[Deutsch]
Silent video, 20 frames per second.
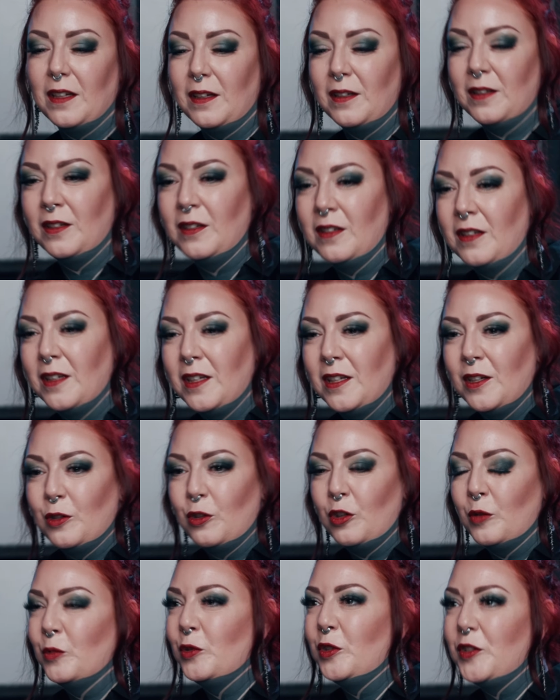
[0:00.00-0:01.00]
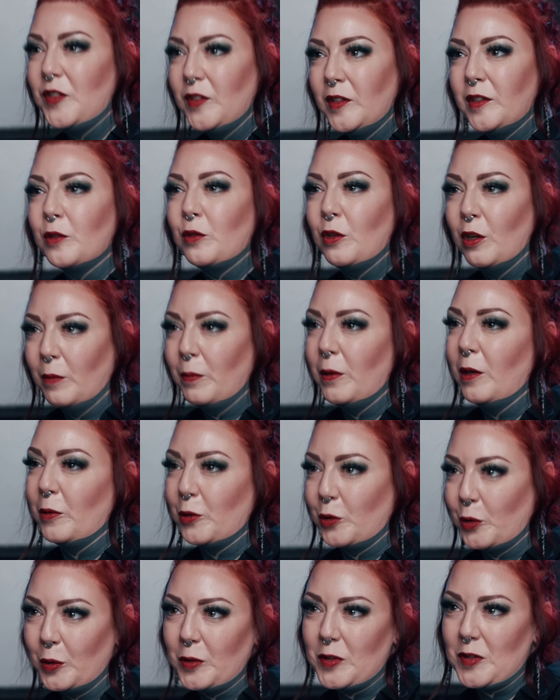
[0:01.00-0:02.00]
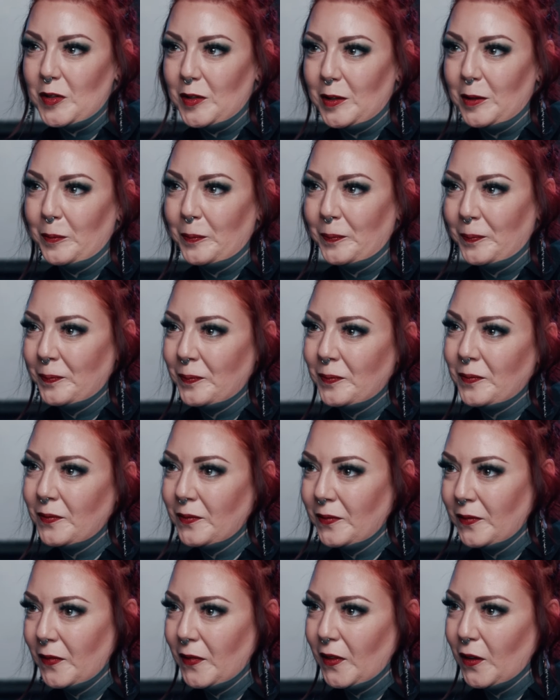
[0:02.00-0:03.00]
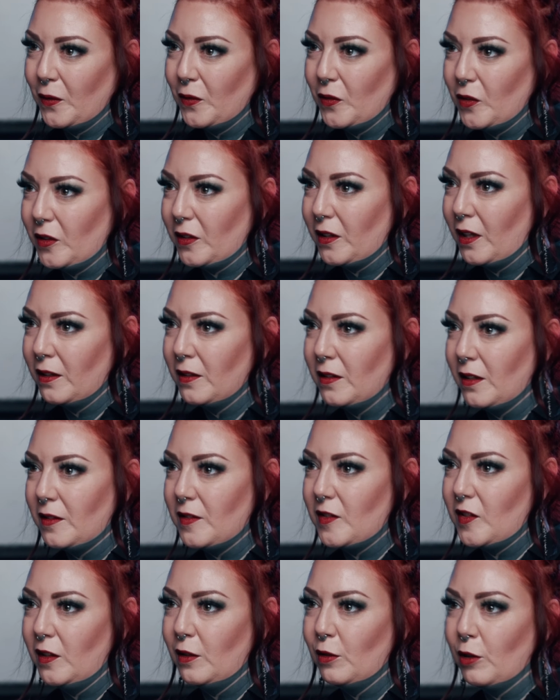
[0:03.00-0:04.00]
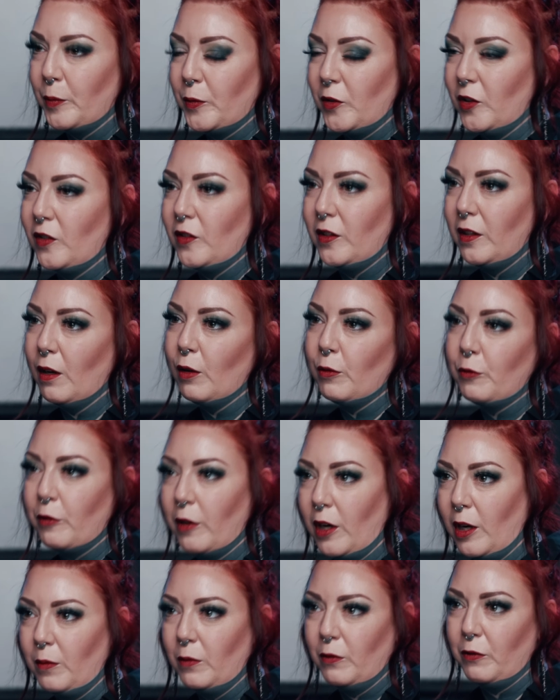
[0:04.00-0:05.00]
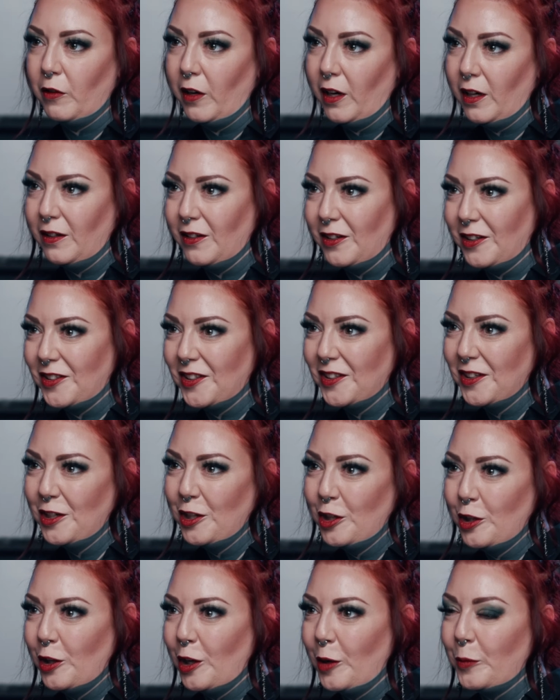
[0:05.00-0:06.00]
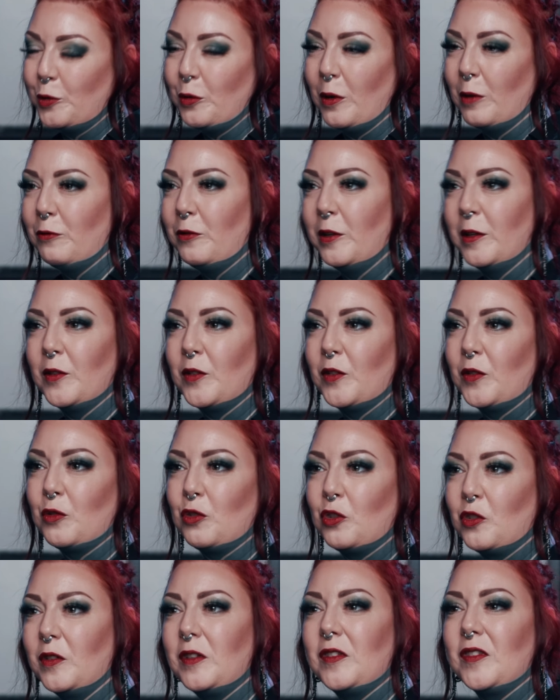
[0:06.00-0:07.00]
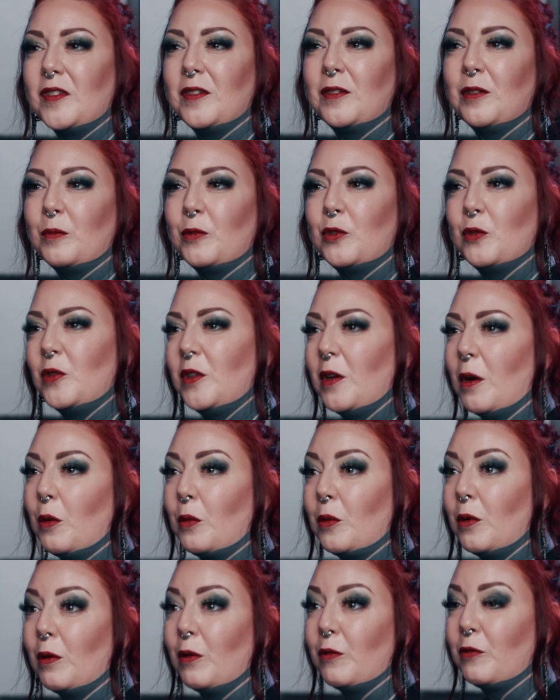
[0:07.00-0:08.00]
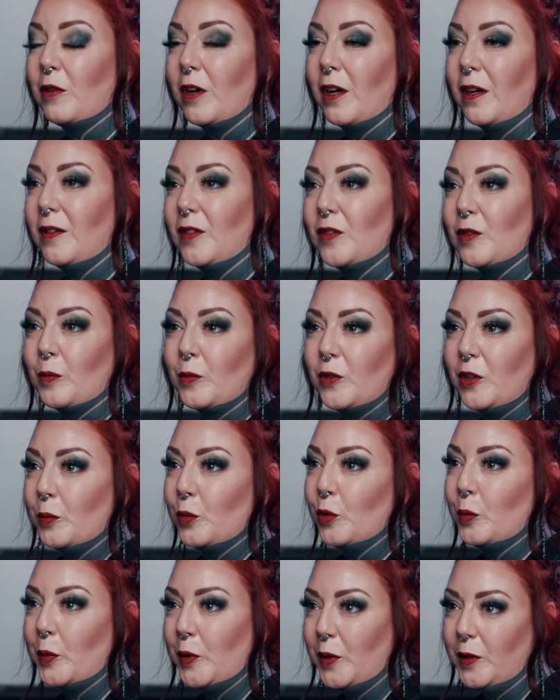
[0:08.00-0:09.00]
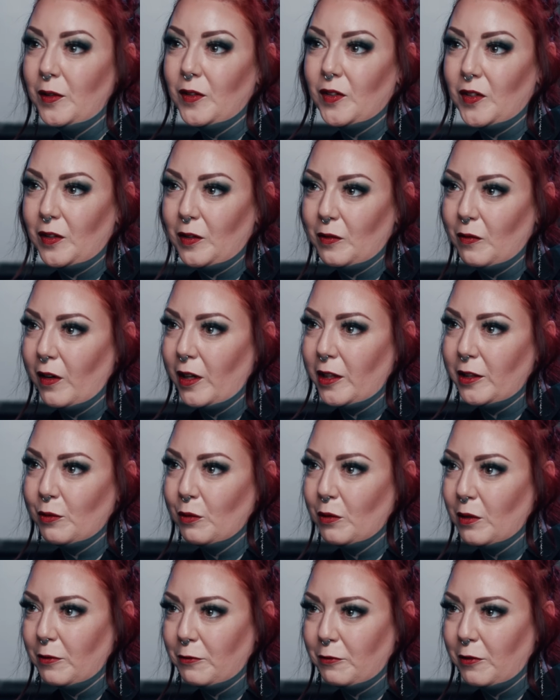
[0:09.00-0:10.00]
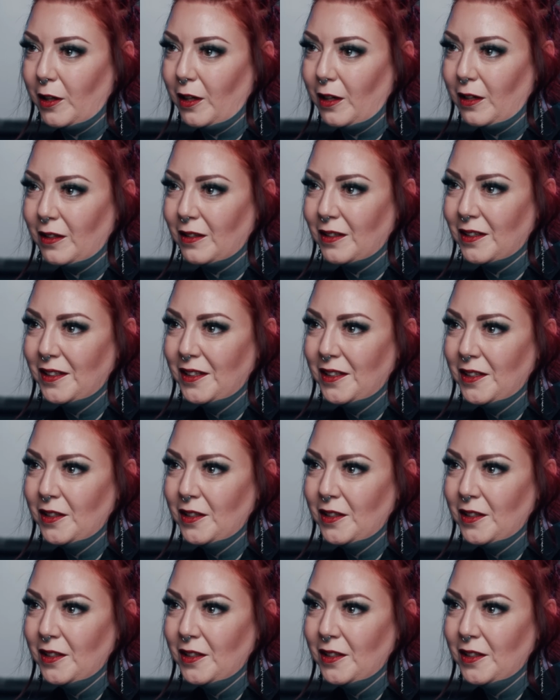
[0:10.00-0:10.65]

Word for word: dann kommuniziert der Körper aber trotzdem. Ne? Also ich kann dann sehen, ob sich die Hautfarbe verändert, ob du anfängst zu schwitzen, ob du die Augen aufreißt, ob die Pupillen sich weiten oder verengen.